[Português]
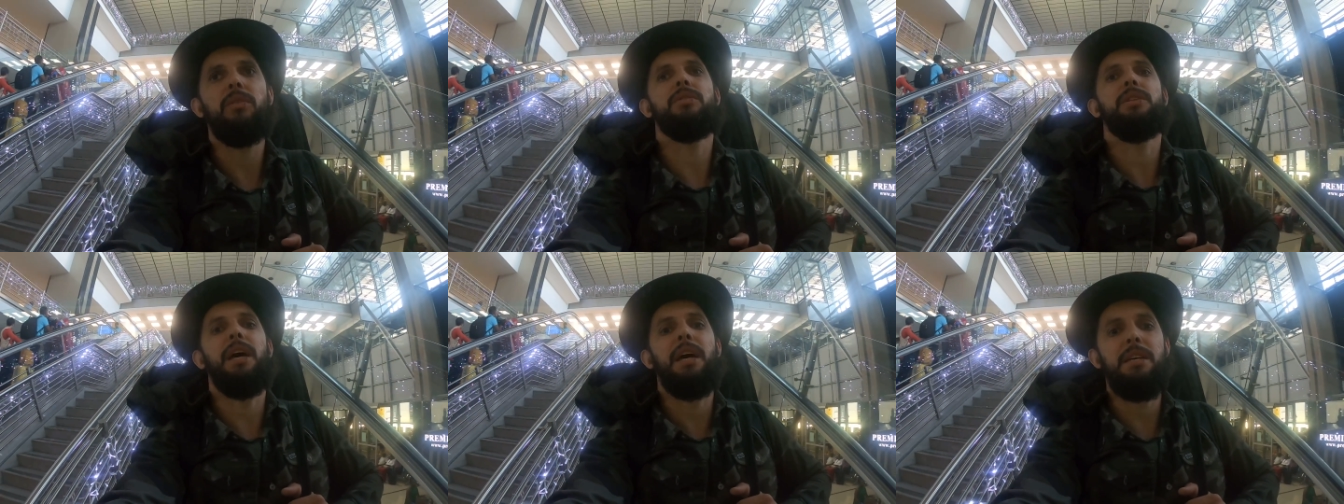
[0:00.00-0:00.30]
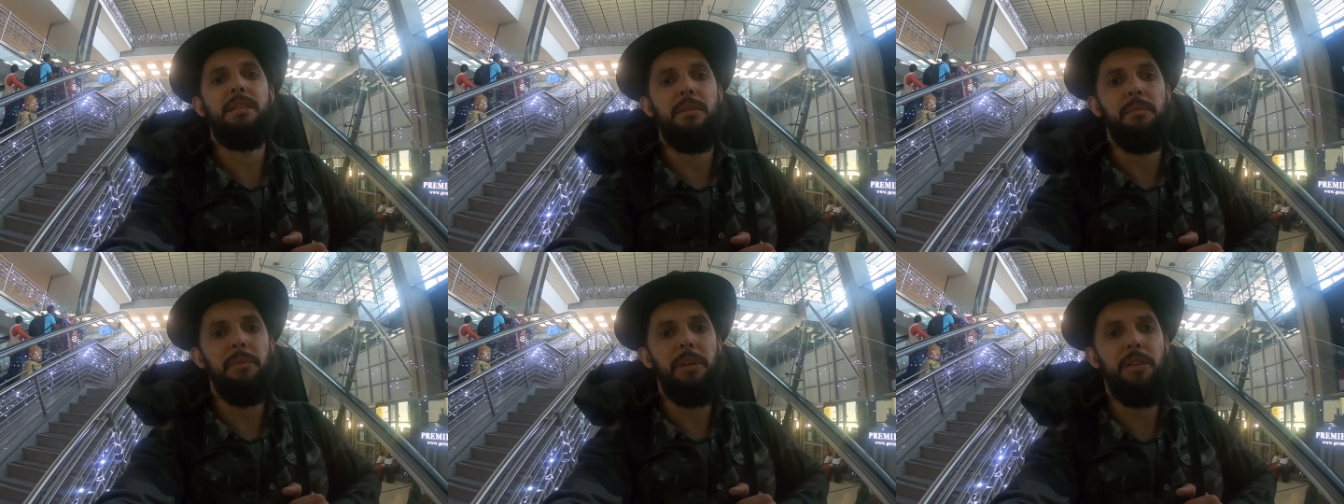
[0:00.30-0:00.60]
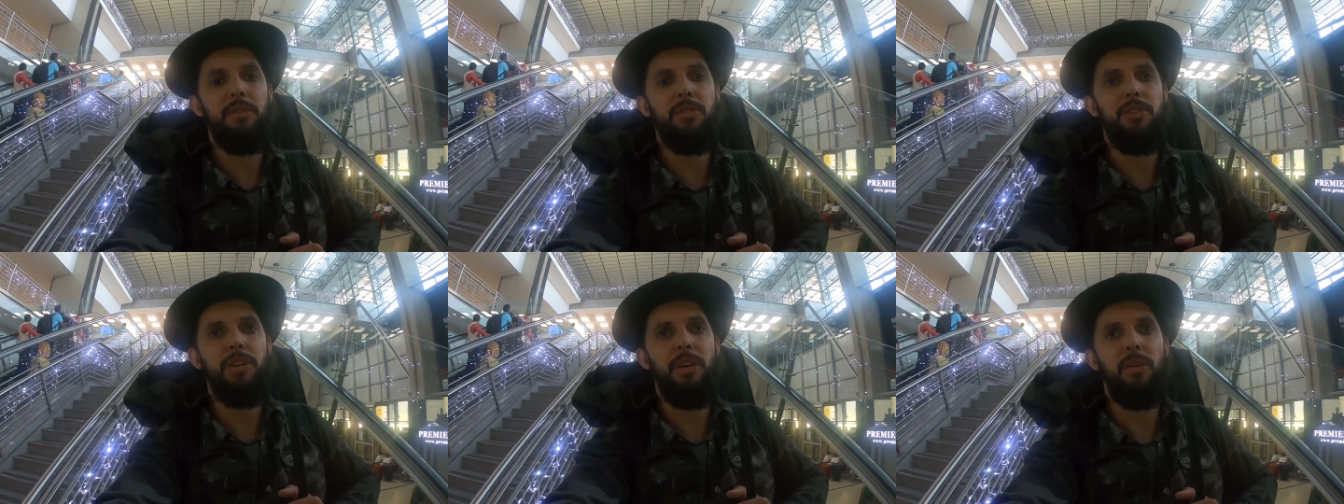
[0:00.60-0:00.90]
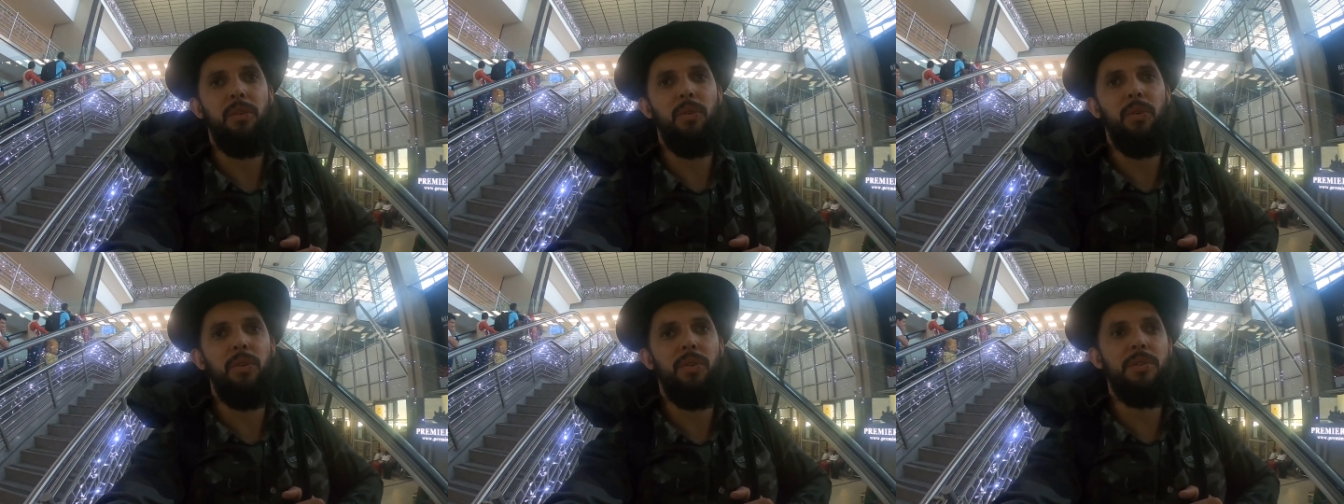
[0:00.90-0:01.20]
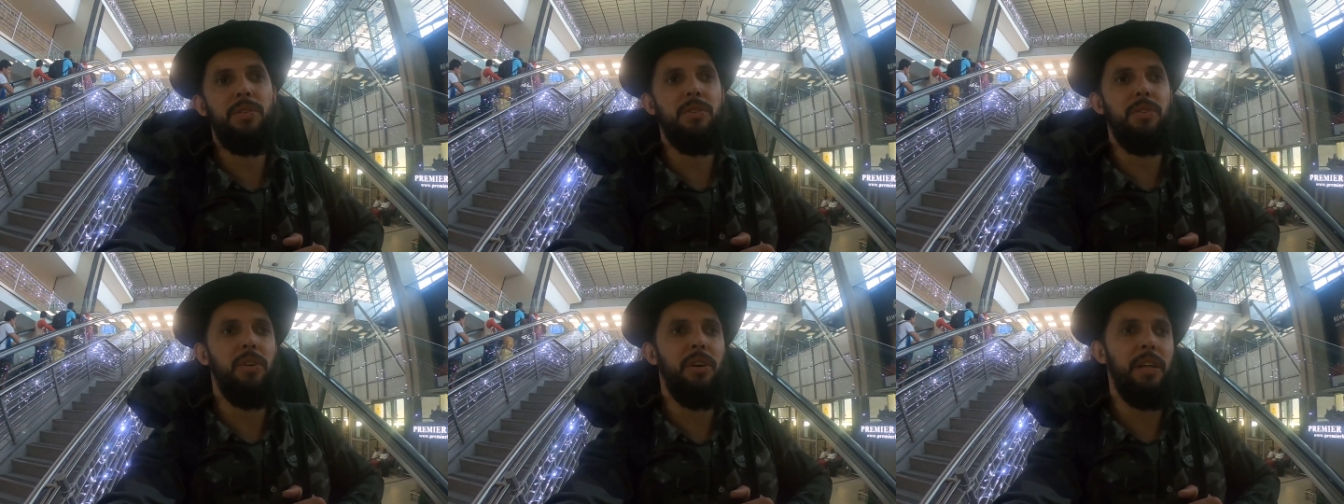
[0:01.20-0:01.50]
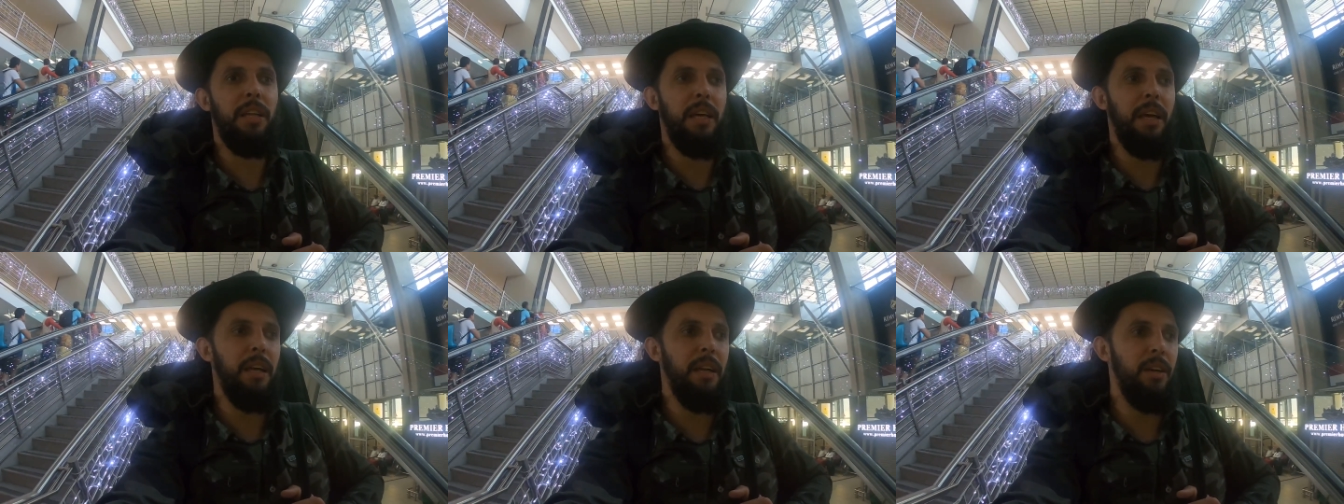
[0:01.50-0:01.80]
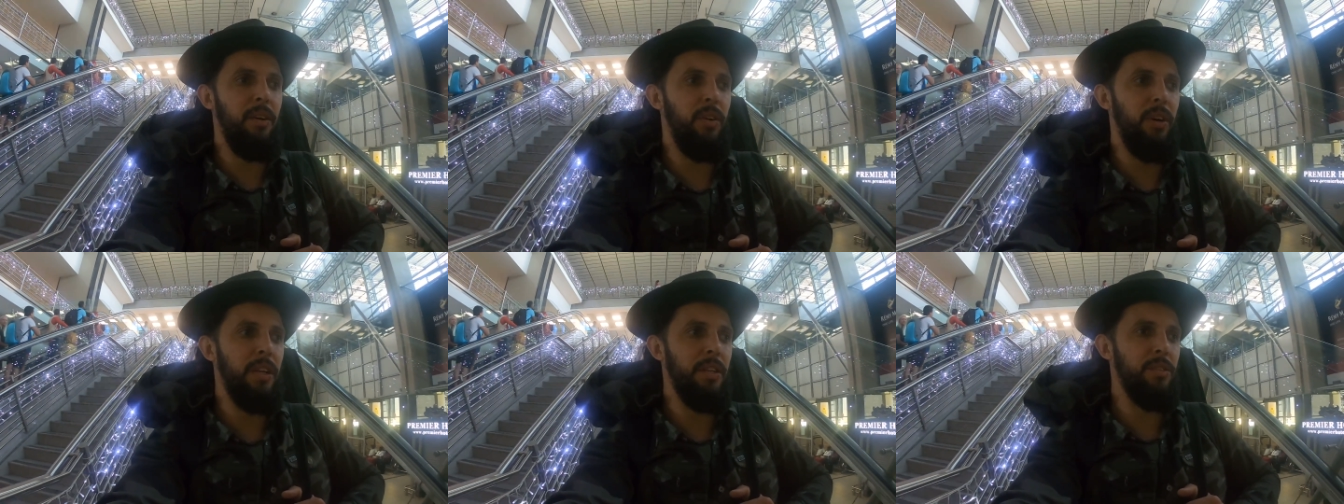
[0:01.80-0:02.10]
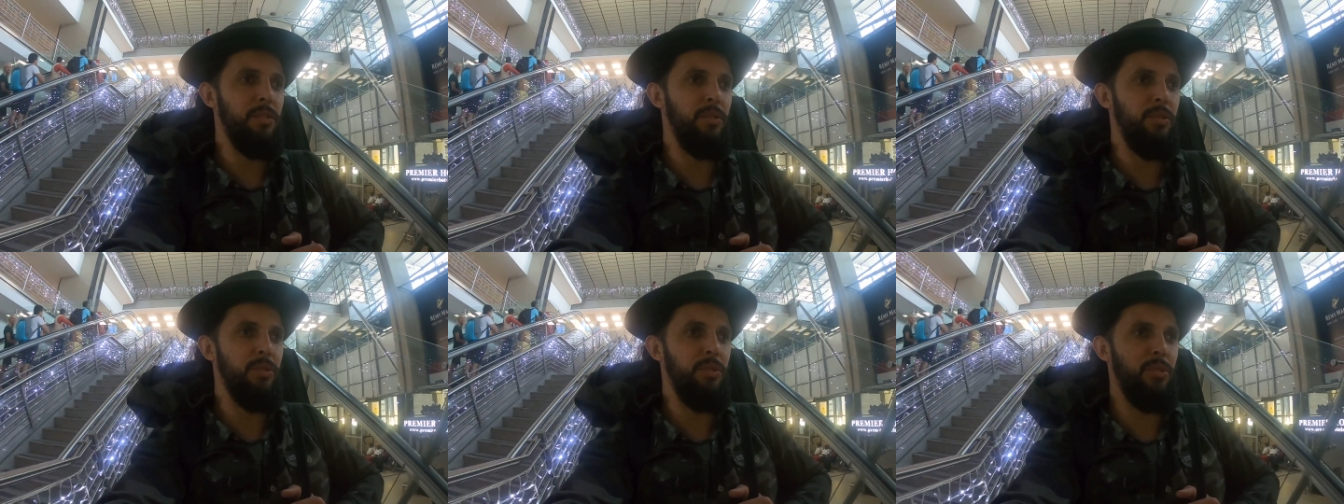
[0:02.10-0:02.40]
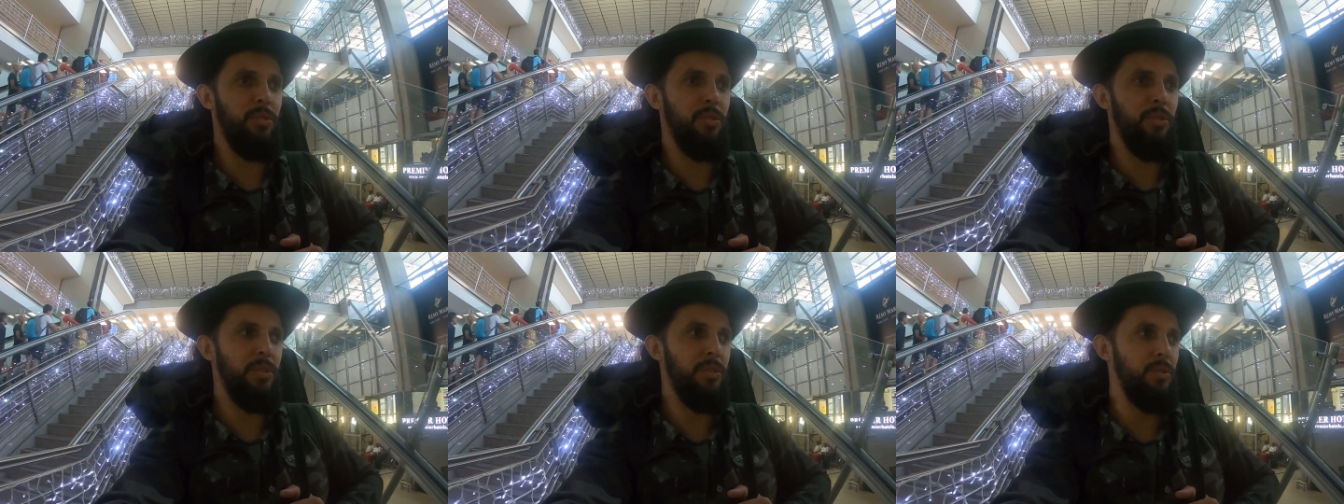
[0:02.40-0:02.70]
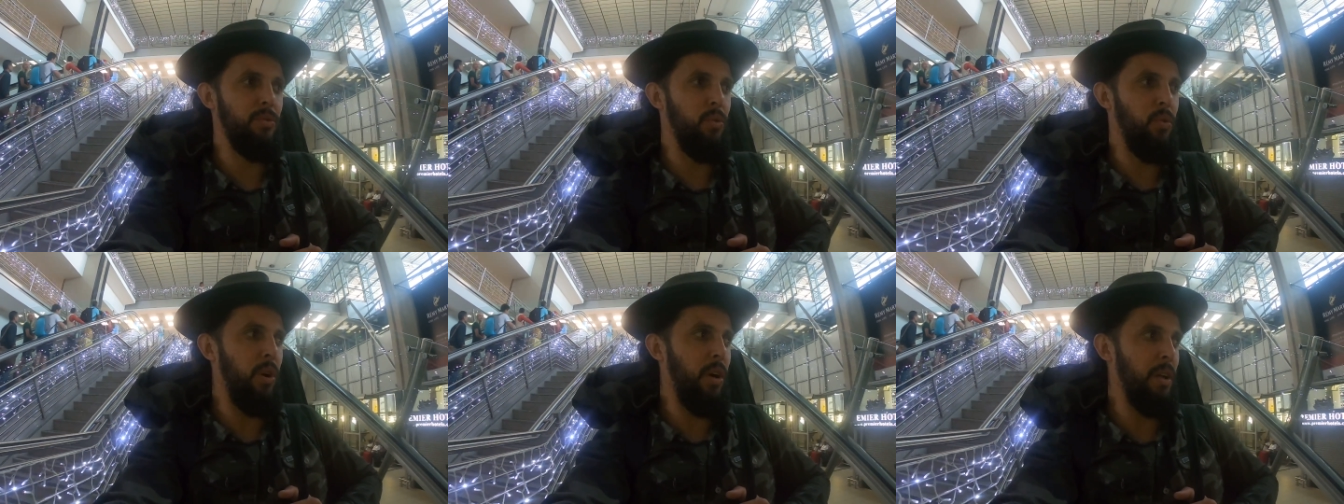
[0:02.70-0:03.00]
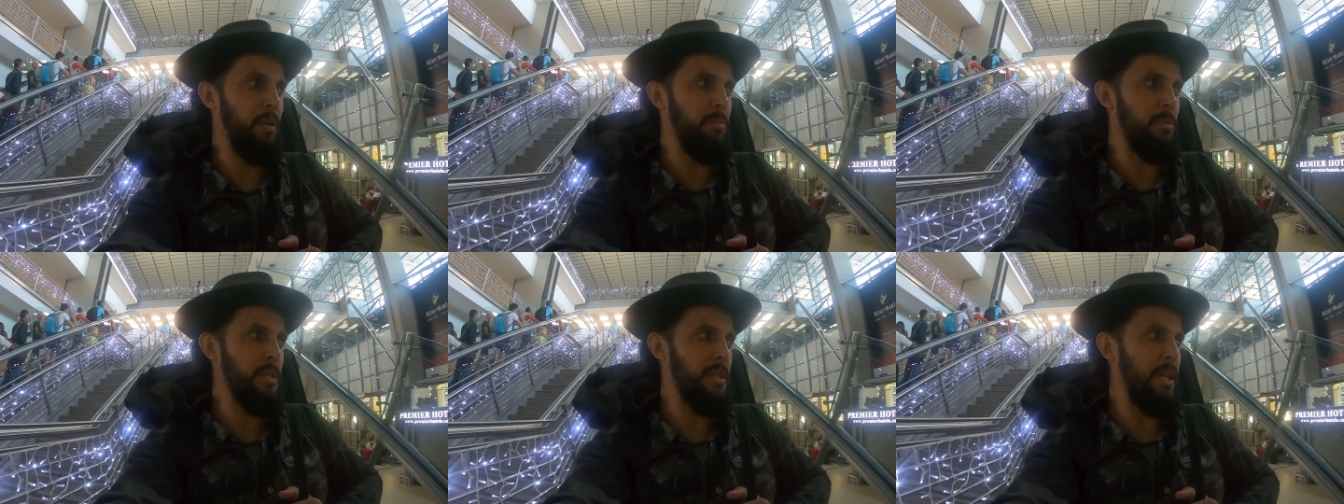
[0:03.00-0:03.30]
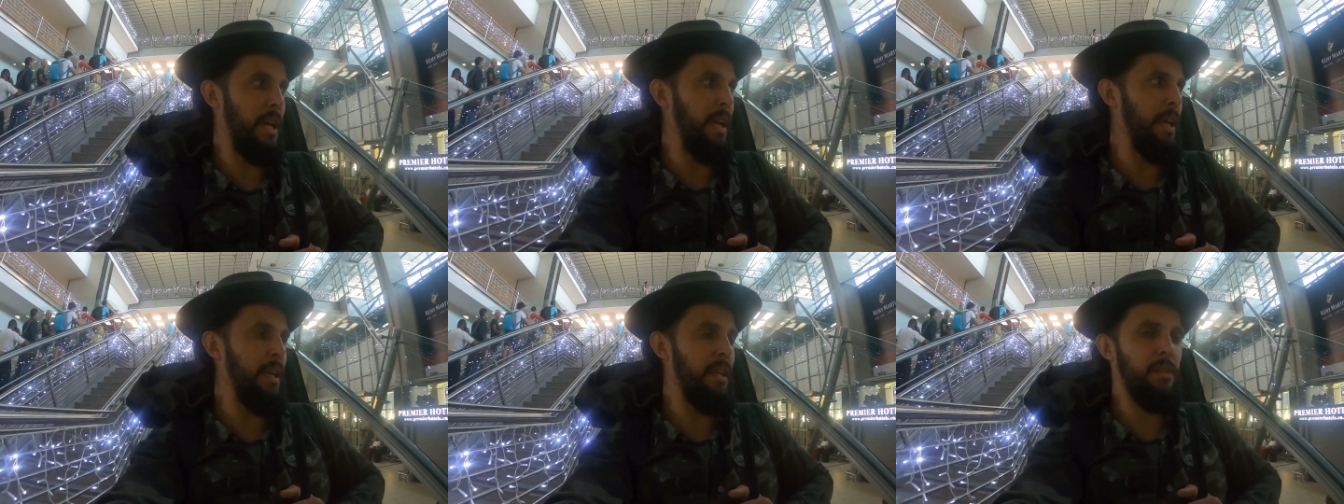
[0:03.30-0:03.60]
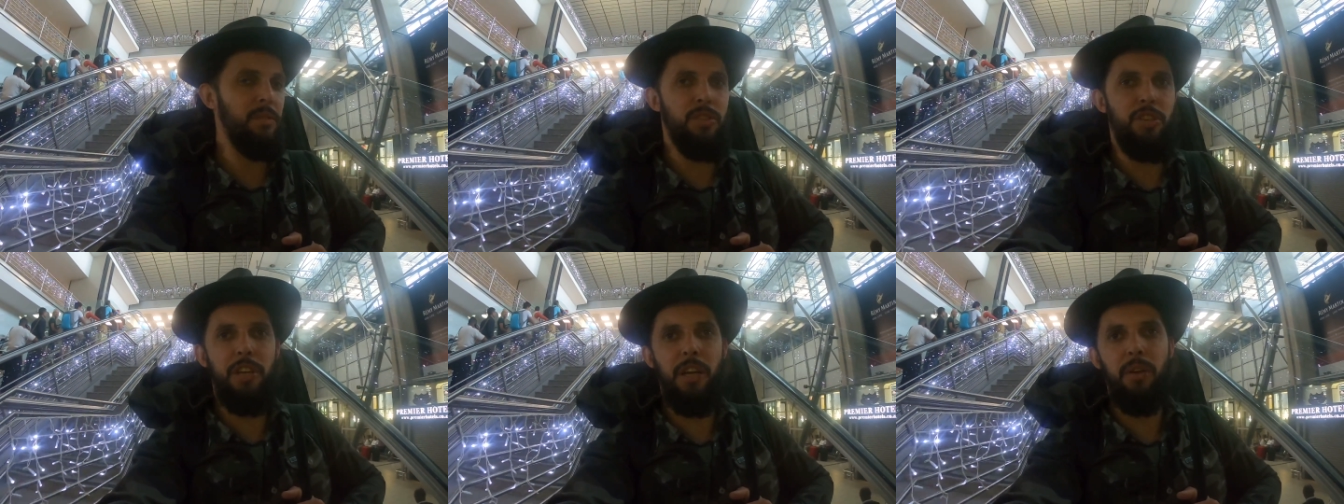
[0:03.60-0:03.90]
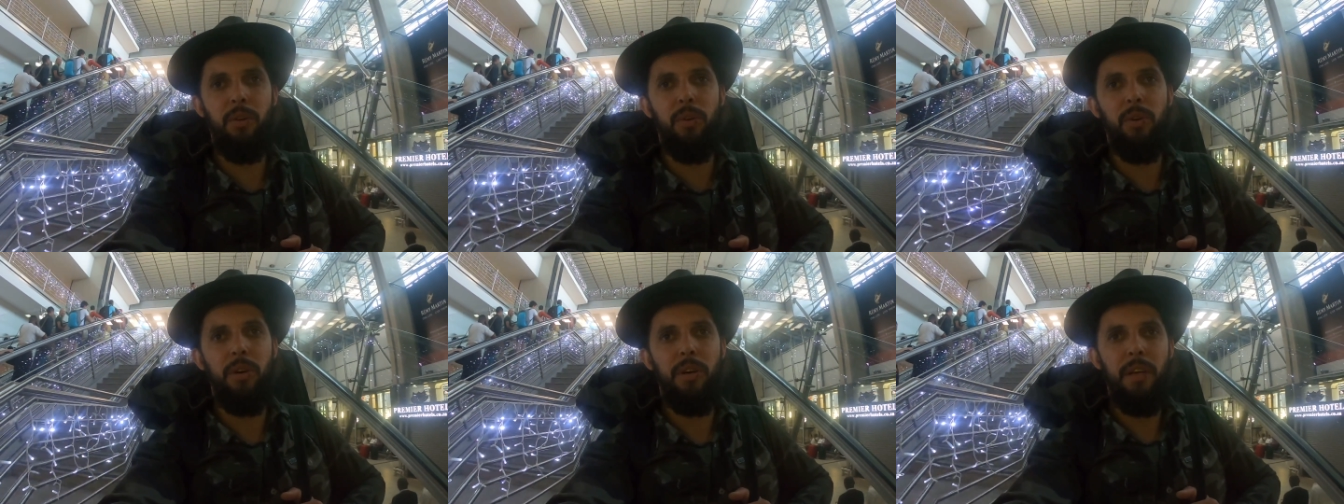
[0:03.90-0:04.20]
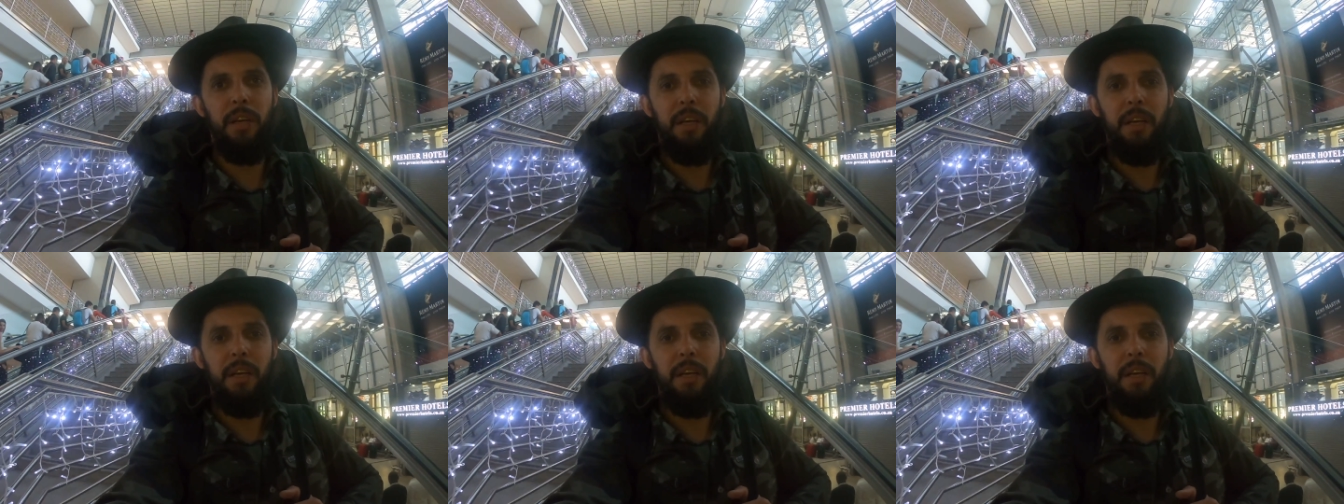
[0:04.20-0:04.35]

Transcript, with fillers: 10 e meia não chegou, 11 horas que era a hora do, do, do ônibus sair, ele não chegou.